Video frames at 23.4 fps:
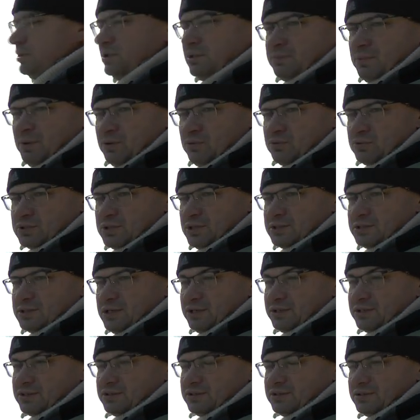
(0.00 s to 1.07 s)
не могу
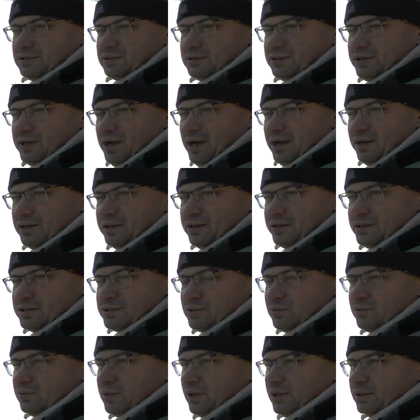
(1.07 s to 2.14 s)
сказать э, реальные
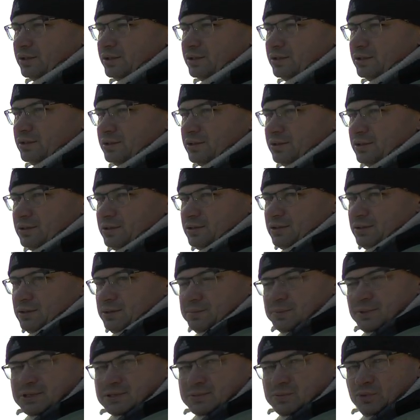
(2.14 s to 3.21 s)
результаты.
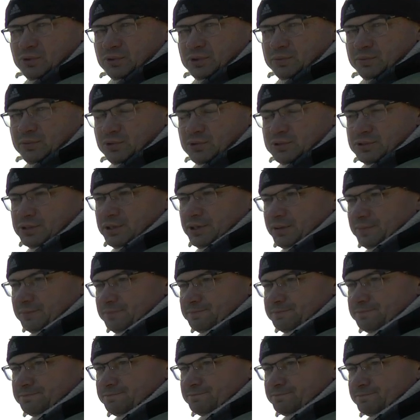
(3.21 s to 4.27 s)
Посмотрим, друзья.
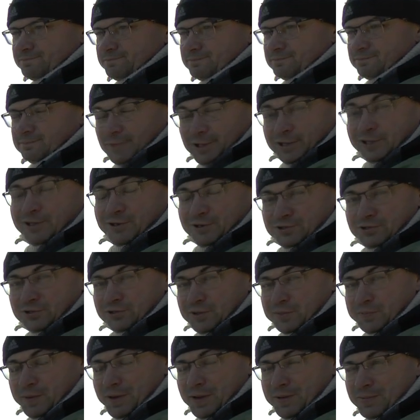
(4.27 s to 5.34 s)
Надеюсь,
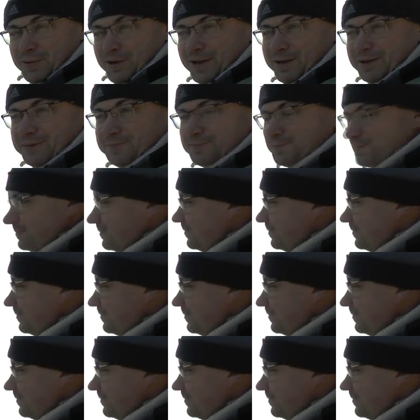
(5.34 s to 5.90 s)
что-то поймаем.